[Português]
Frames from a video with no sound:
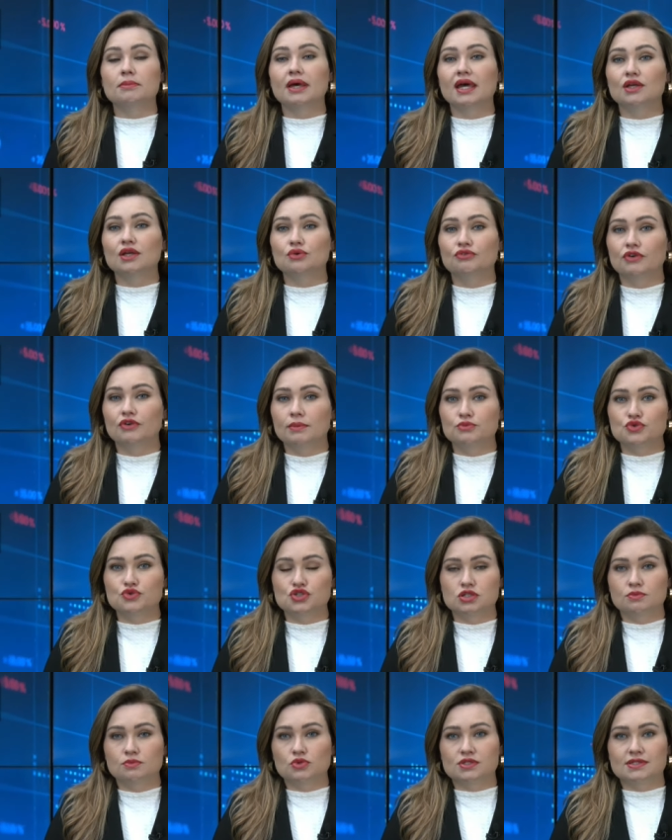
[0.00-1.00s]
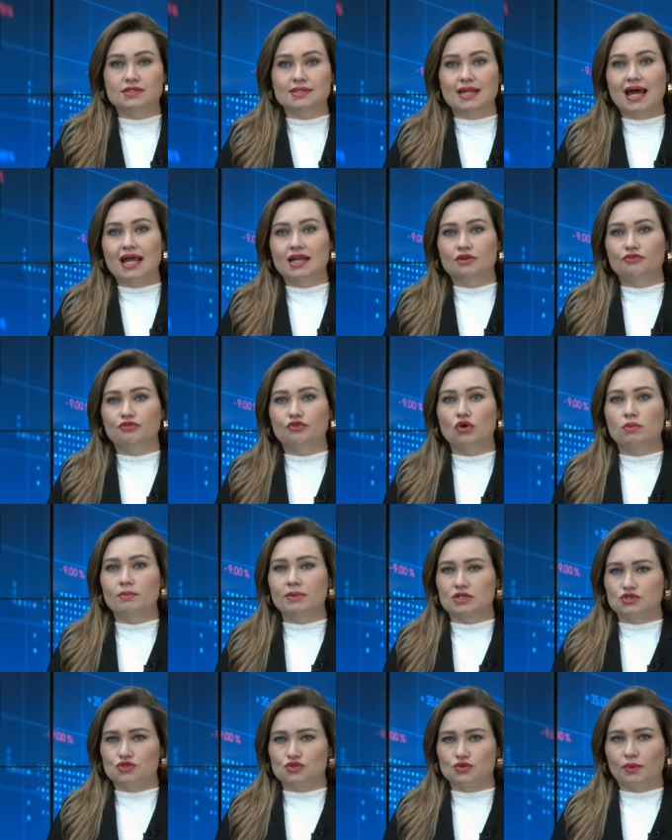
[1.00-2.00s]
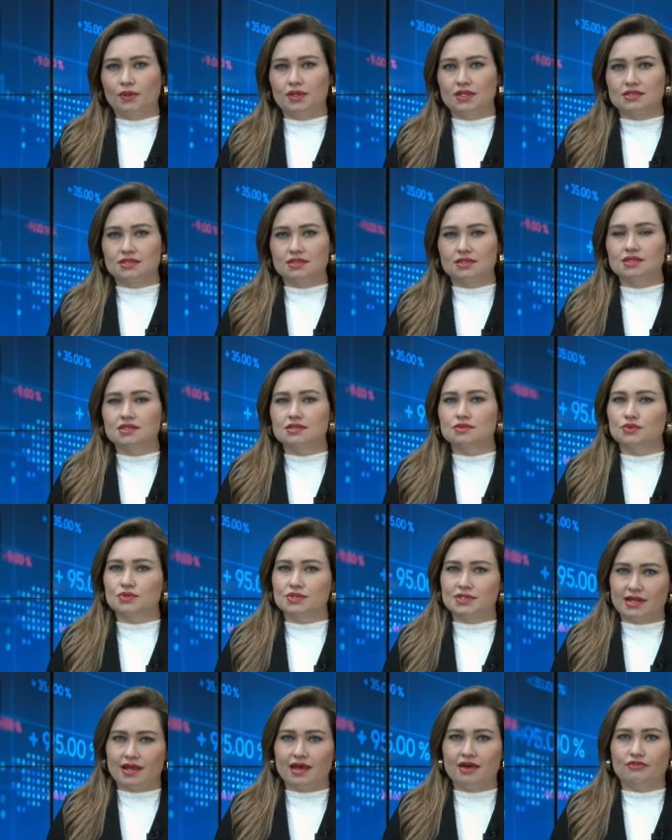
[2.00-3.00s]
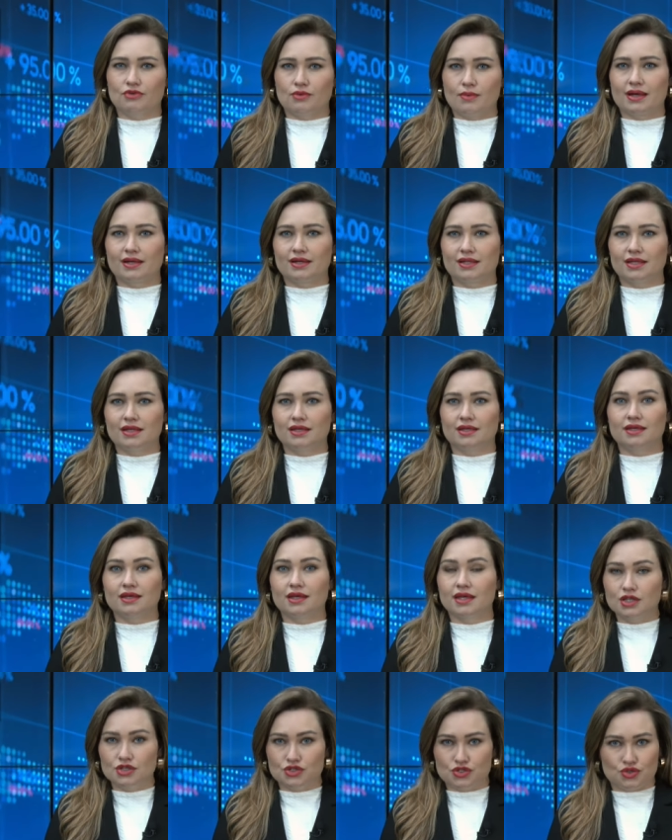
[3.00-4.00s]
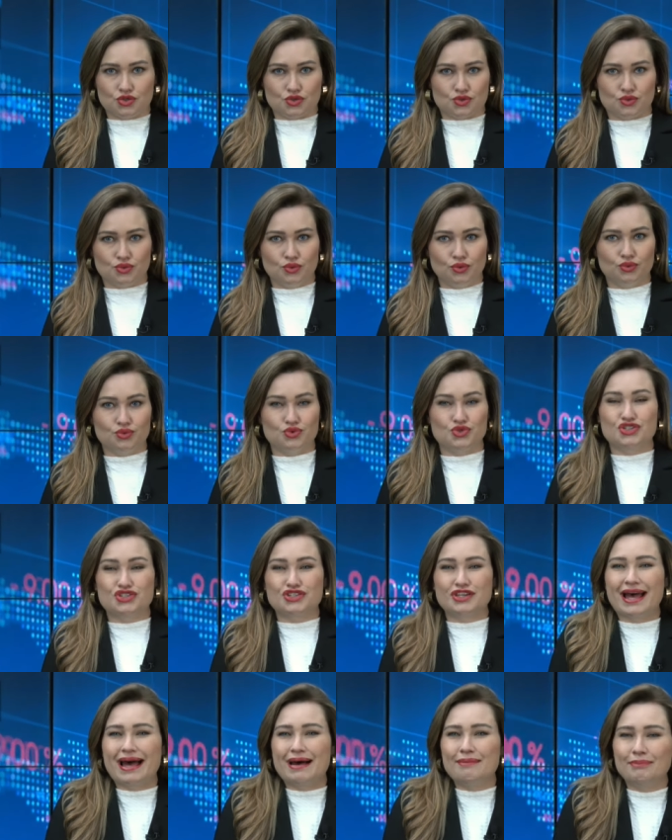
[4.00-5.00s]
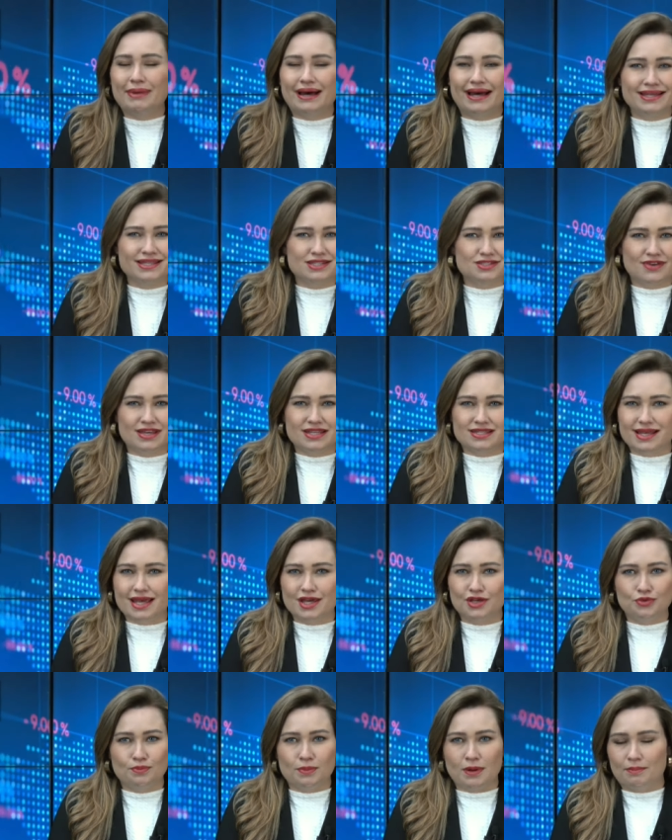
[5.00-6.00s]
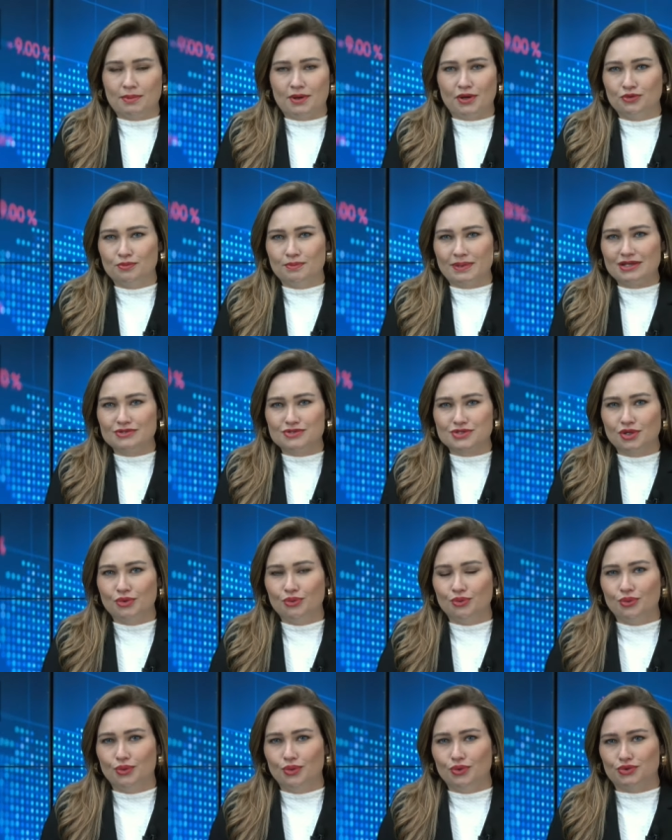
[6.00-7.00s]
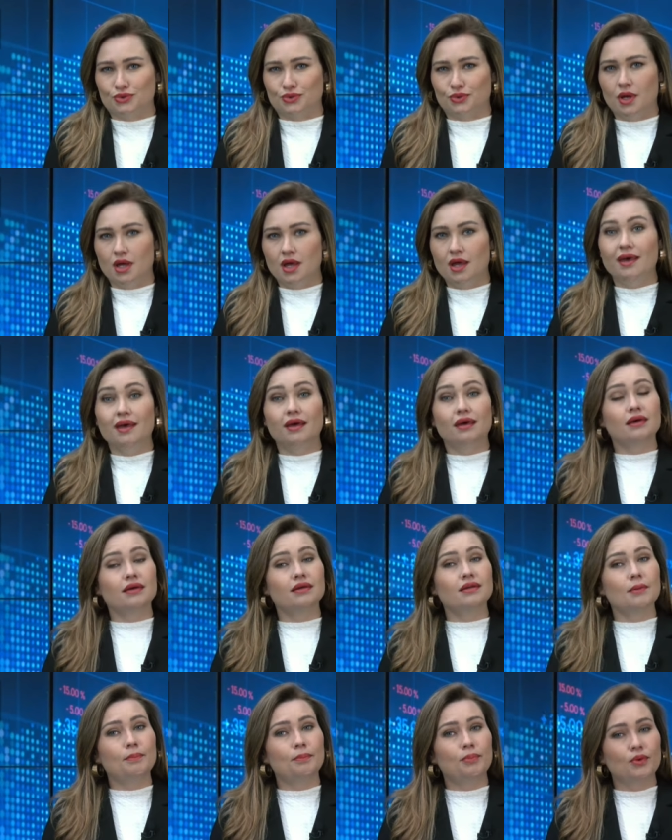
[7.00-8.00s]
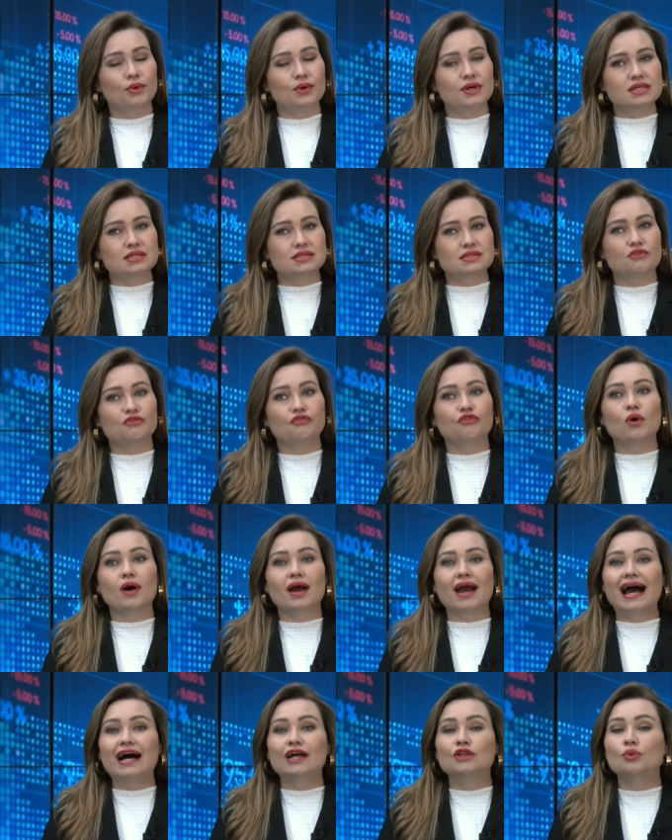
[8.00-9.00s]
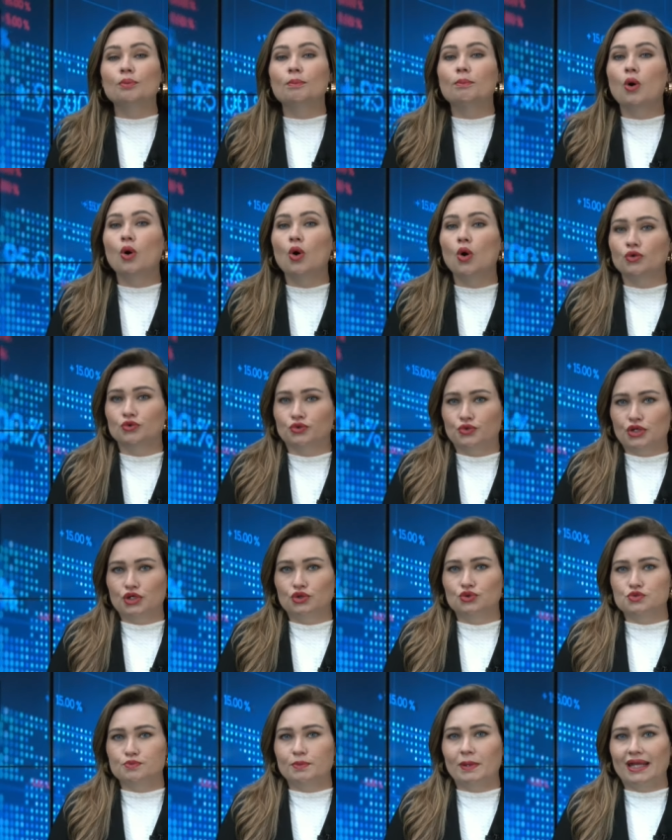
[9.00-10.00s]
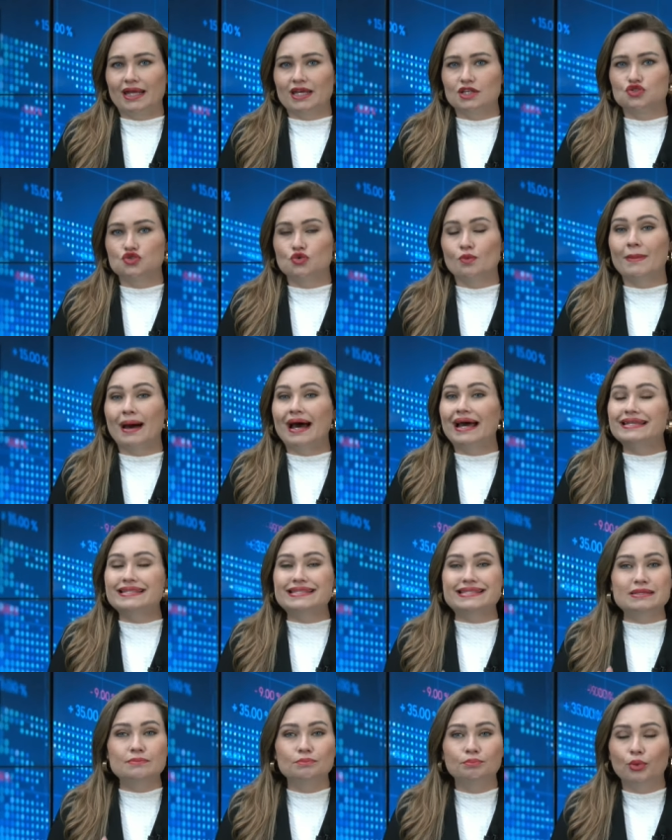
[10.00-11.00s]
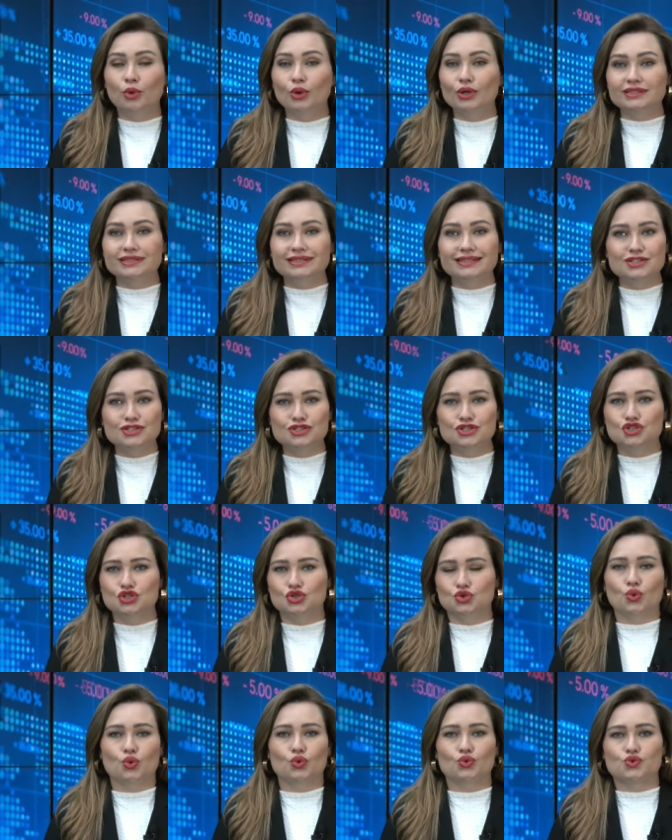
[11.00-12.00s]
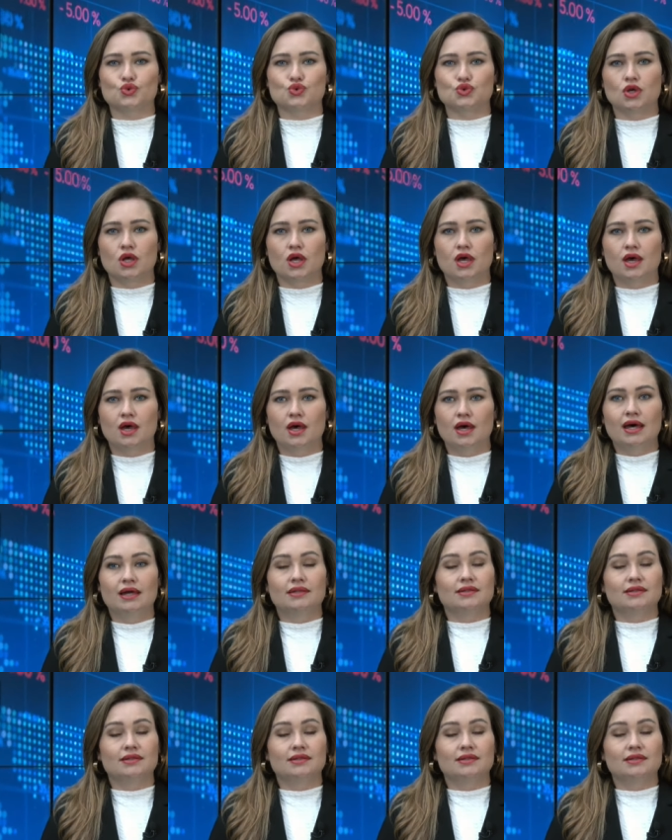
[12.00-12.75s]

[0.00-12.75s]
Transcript: Primeiro, vamos te mostrar informações que nos levam a crer que este estudo jamais vai sair do papel num prazo tão curto. E depois, focar no ponto que nos parece o mais importante de todos.